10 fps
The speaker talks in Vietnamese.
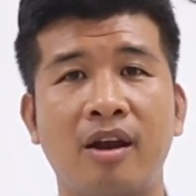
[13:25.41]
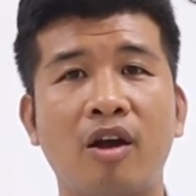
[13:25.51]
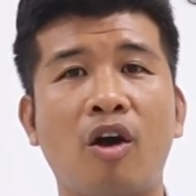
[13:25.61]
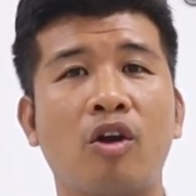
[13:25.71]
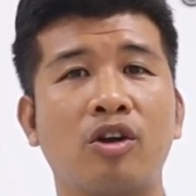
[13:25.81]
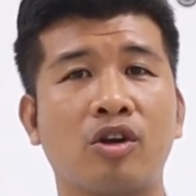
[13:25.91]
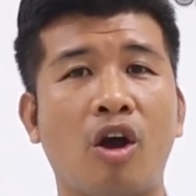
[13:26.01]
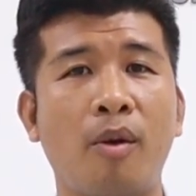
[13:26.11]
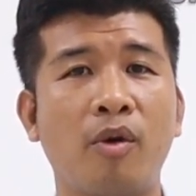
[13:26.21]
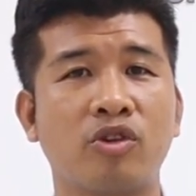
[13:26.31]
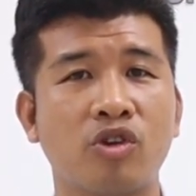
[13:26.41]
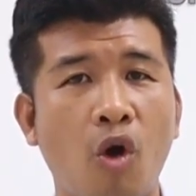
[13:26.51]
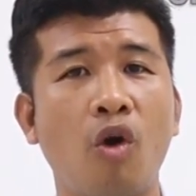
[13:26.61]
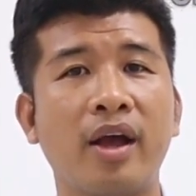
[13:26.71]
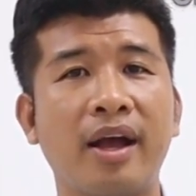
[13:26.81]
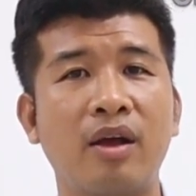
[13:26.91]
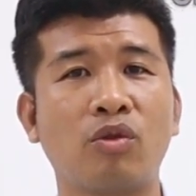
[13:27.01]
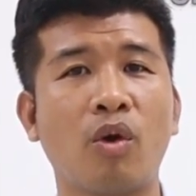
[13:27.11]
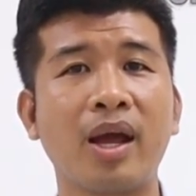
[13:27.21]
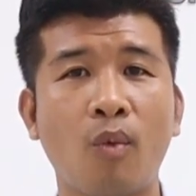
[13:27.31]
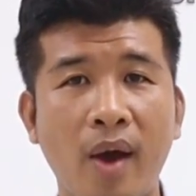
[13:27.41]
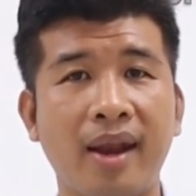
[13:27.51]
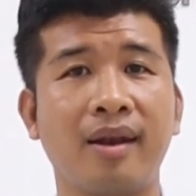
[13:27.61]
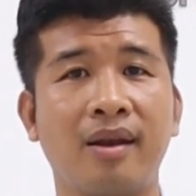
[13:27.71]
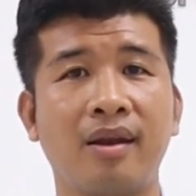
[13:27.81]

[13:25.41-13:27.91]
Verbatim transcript: nó còn có một số các yếu tố khách quan